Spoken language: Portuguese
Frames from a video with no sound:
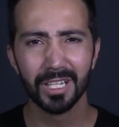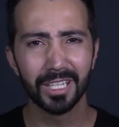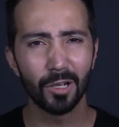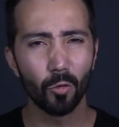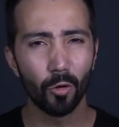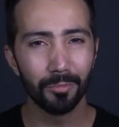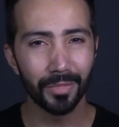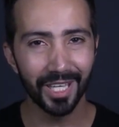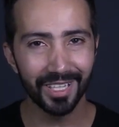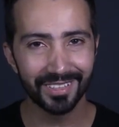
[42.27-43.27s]
que
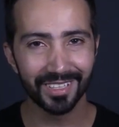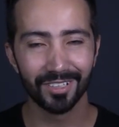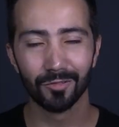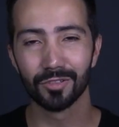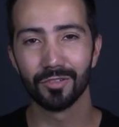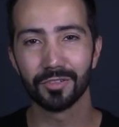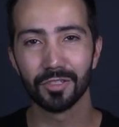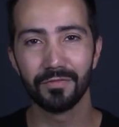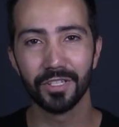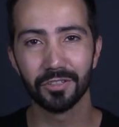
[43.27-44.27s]
comenta os
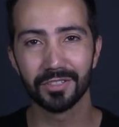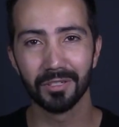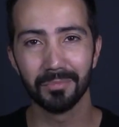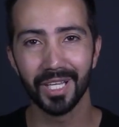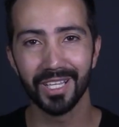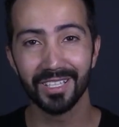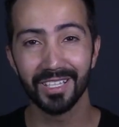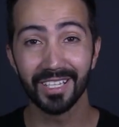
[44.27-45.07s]
nossos vídeos também